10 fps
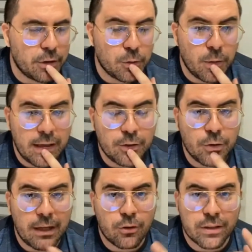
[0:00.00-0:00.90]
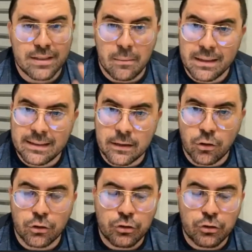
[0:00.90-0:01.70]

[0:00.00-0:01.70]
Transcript: estuve hablando de algo que se llama terror.